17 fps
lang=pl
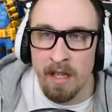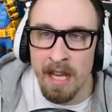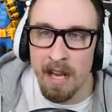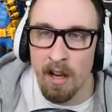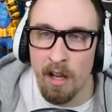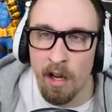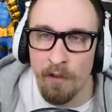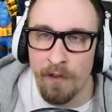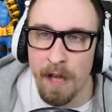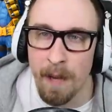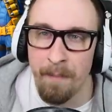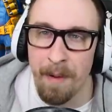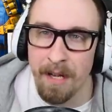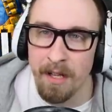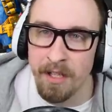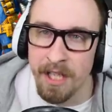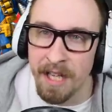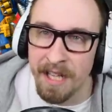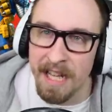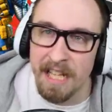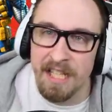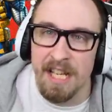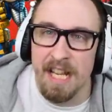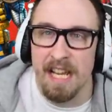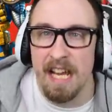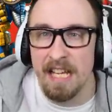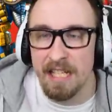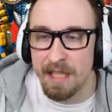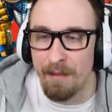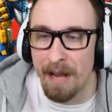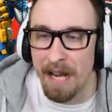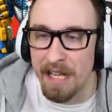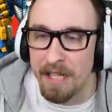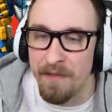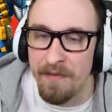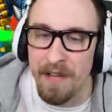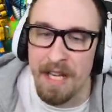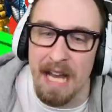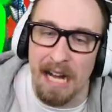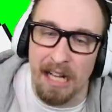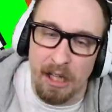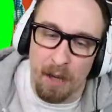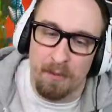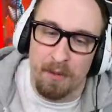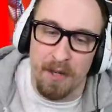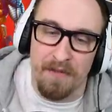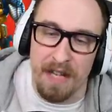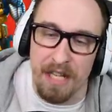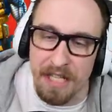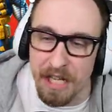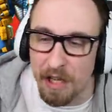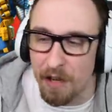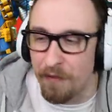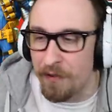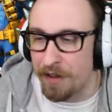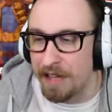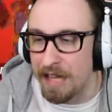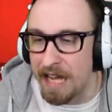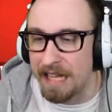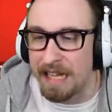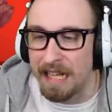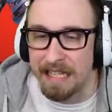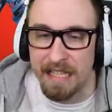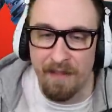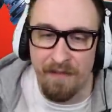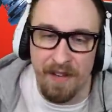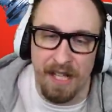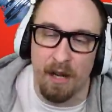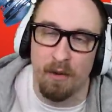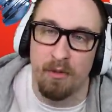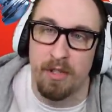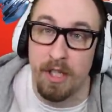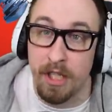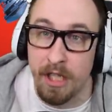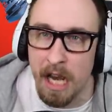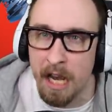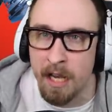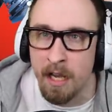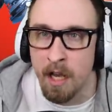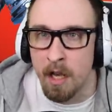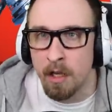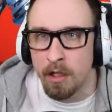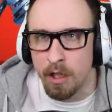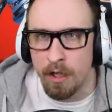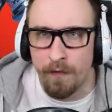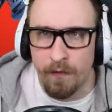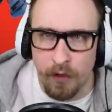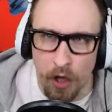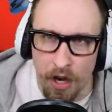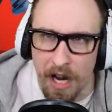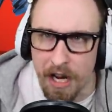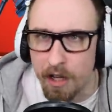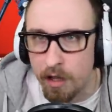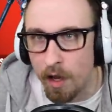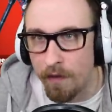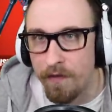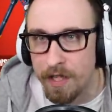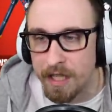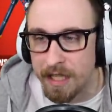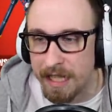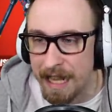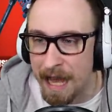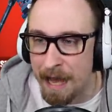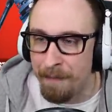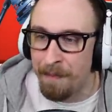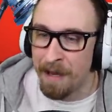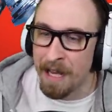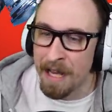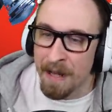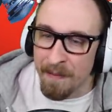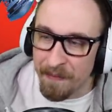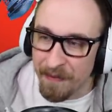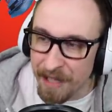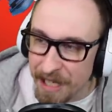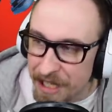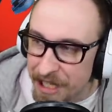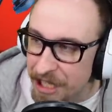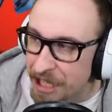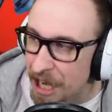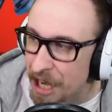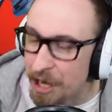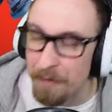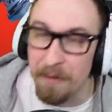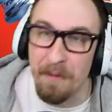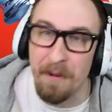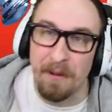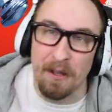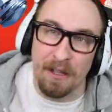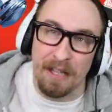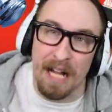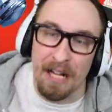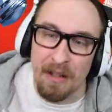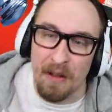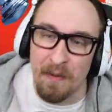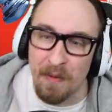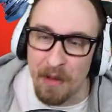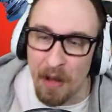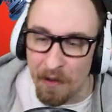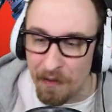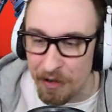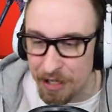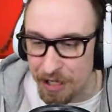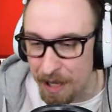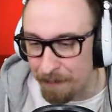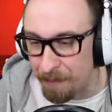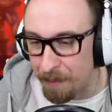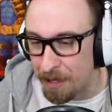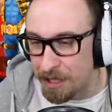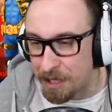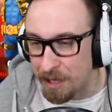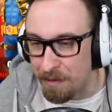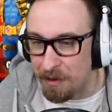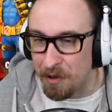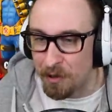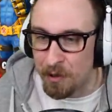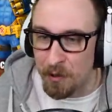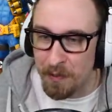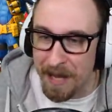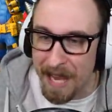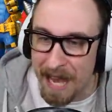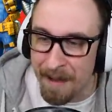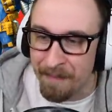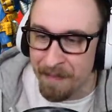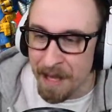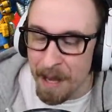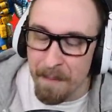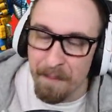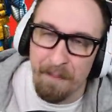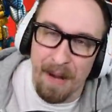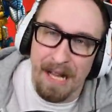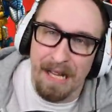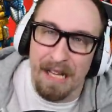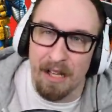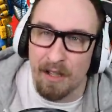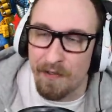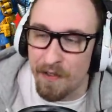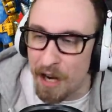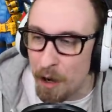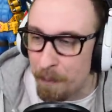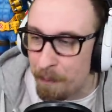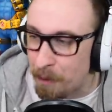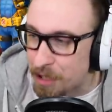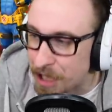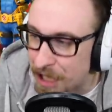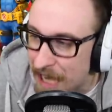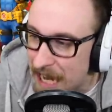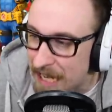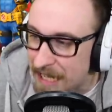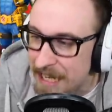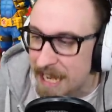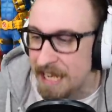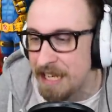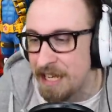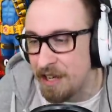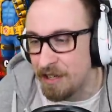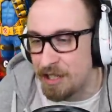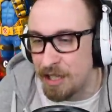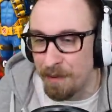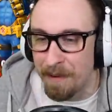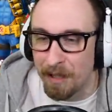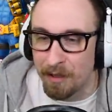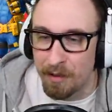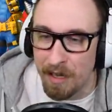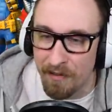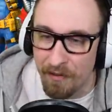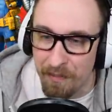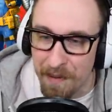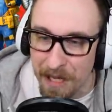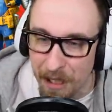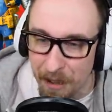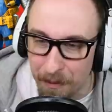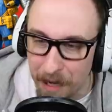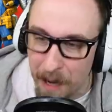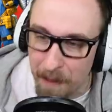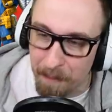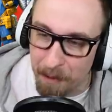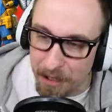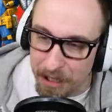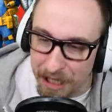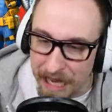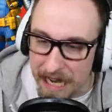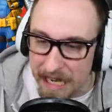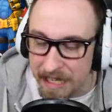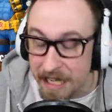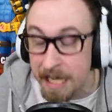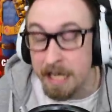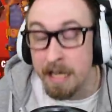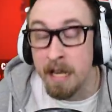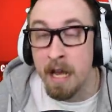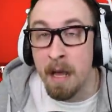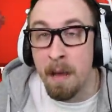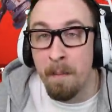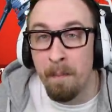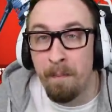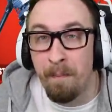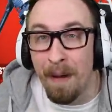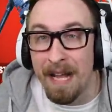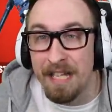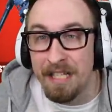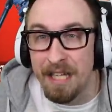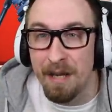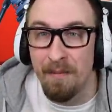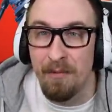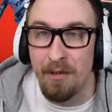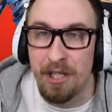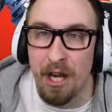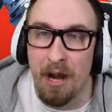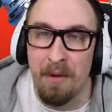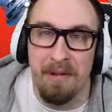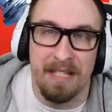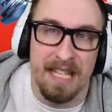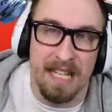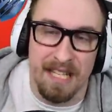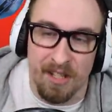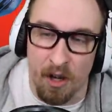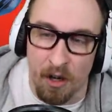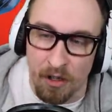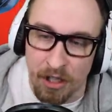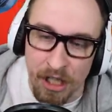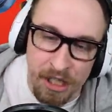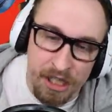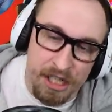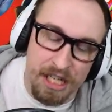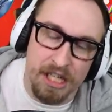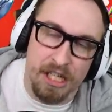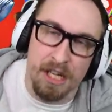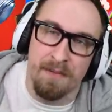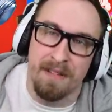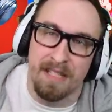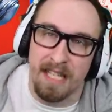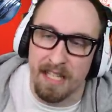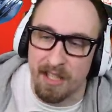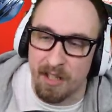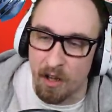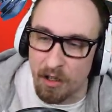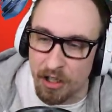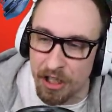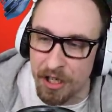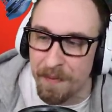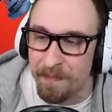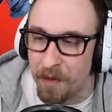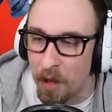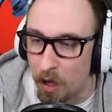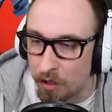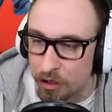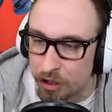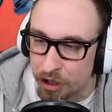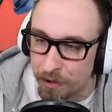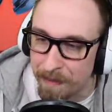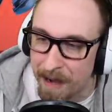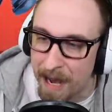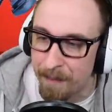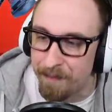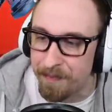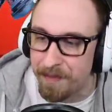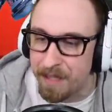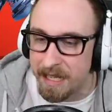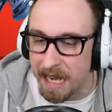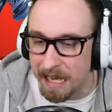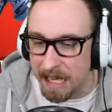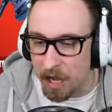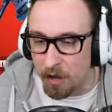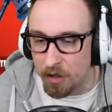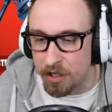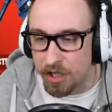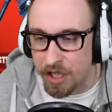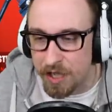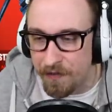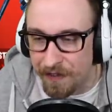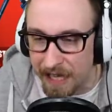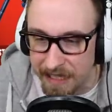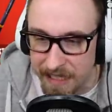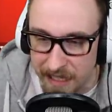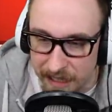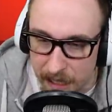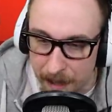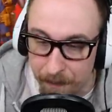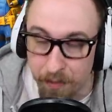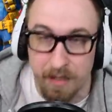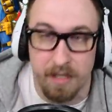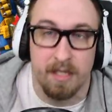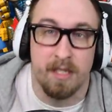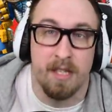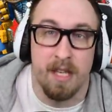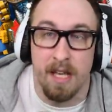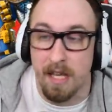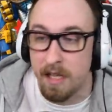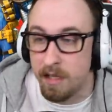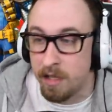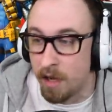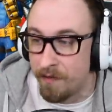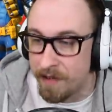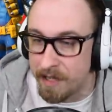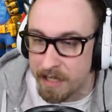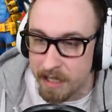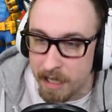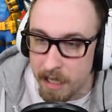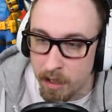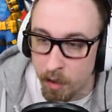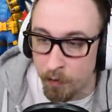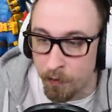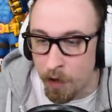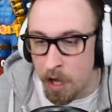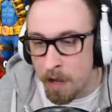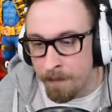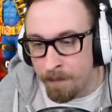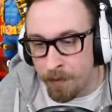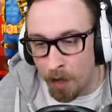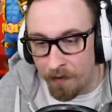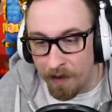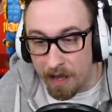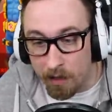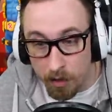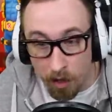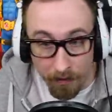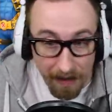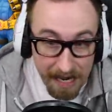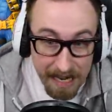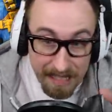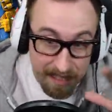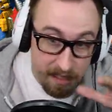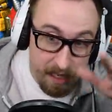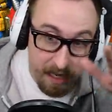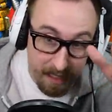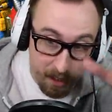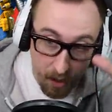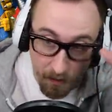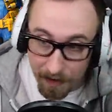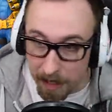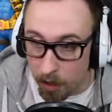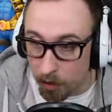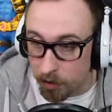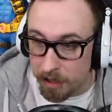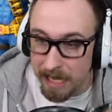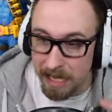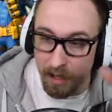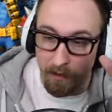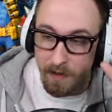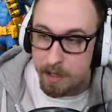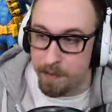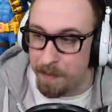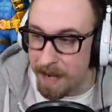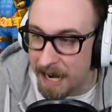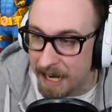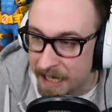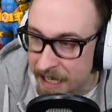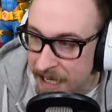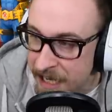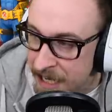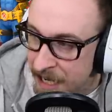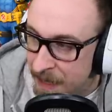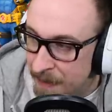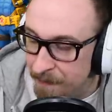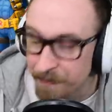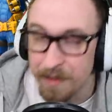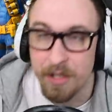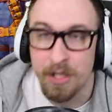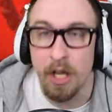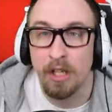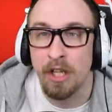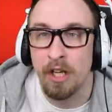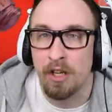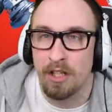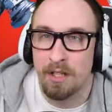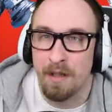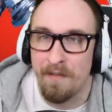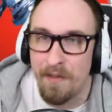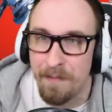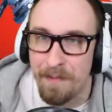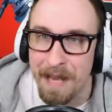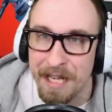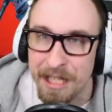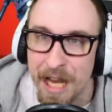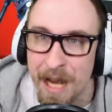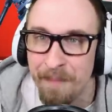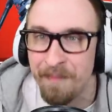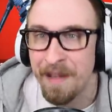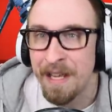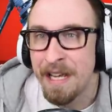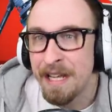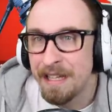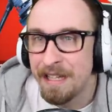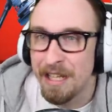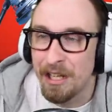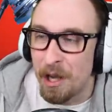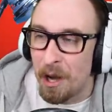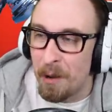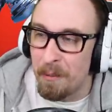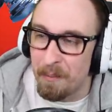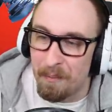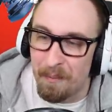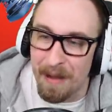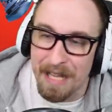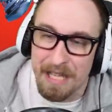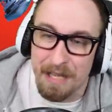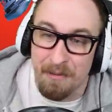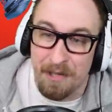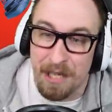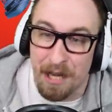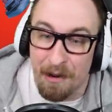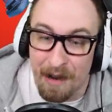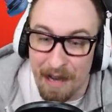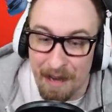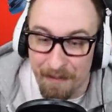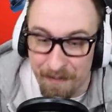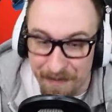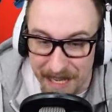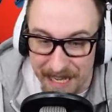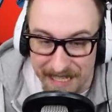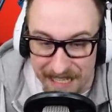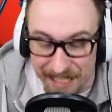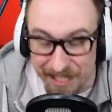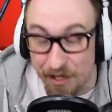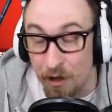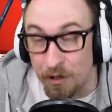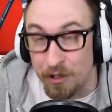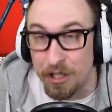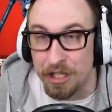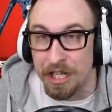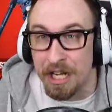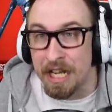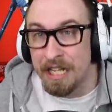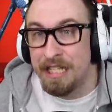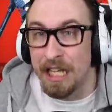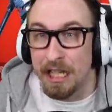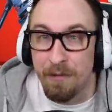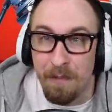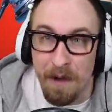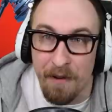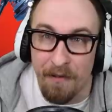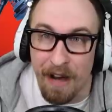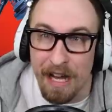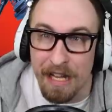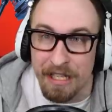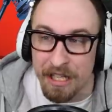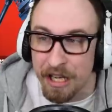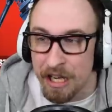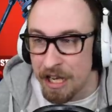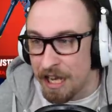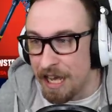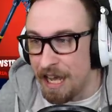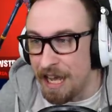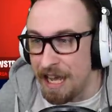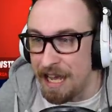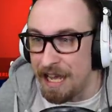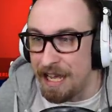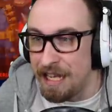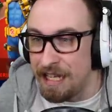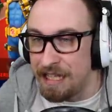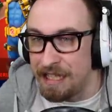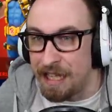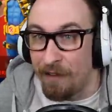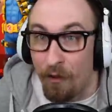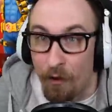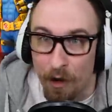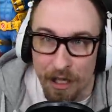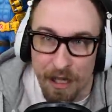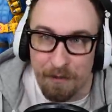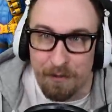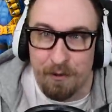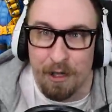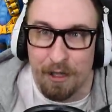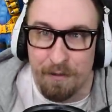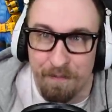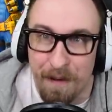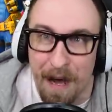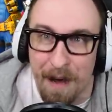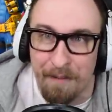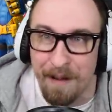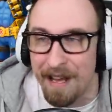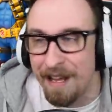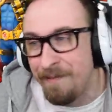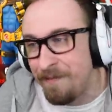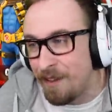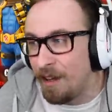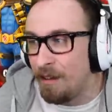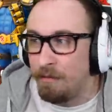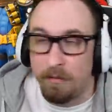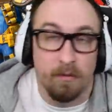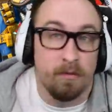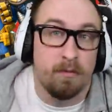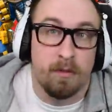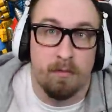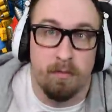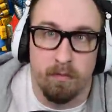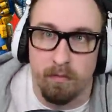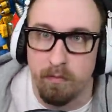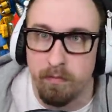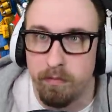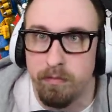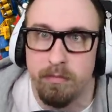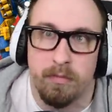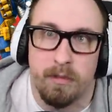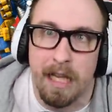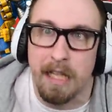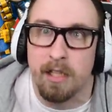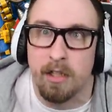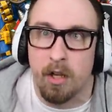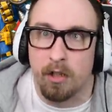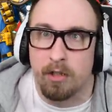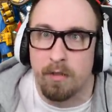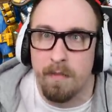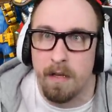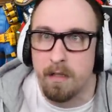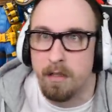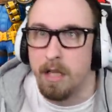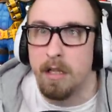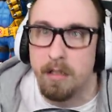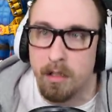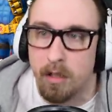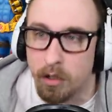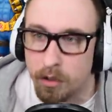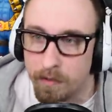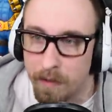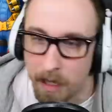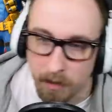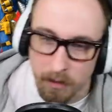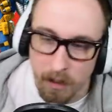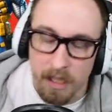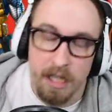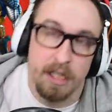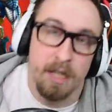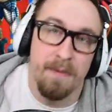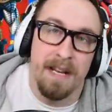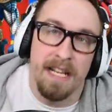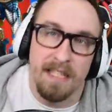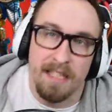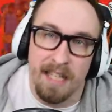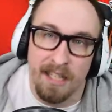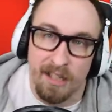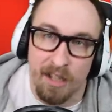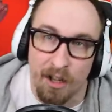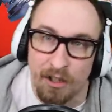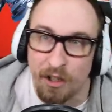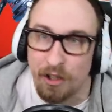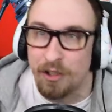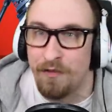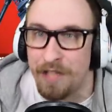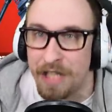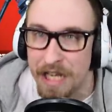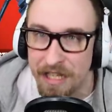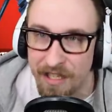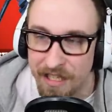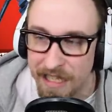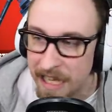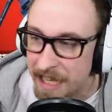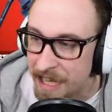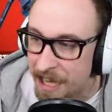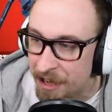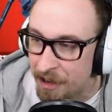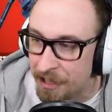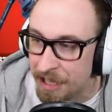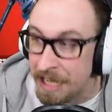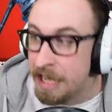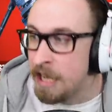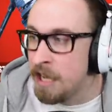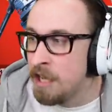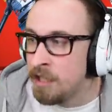Halo, halo, witam bardzo serdecznie, ja jestem HiTV, jak dobrze wiecie do Fortnite'a zawitał dzisiaj, czyli wczoraj nowy sklep i dzisiaj robimy totalną nowość dla polskim YouTubie Będę otwierał poczekalnię i osoba, która wbije do mojej poczekalni będzie musiała mnie zaskoczyć. Jeżeli mnie zaskoczy, otrzyma jakiegoś gifta ze sklepu z nowych skinów. Nowe, nowa jest, jest nowa lotnia, nowe zbieraki. Co tylko sobie wybierze, tylko będzie musiała nie, zaskoczyć. Zaśpiewać, e, zawołać na przykład mamę. No, zaskocz mnie, zaskocz mnie. Jeżeli mnie nie zaskoczy, oczywiście nie dostanie nagrody.